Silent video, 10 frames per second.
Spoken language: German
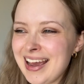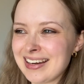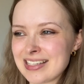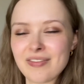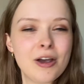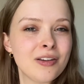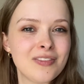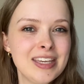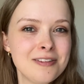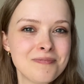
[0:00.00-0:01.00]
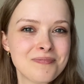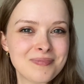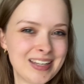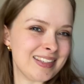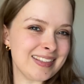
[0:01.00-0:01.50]
das war irgendwie
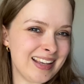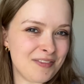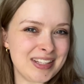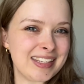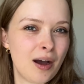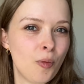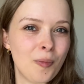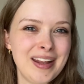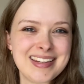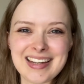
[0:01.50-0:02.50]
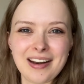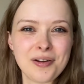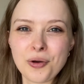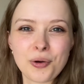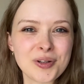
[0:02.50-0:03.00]
jetzt ein sehr witziger Moment, dann
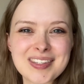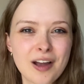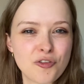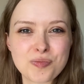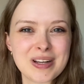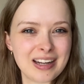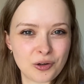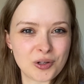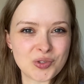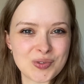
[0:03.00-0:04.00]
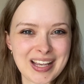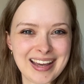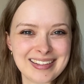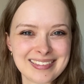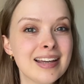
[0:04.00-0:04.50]
kurz darauf später dort zu sein.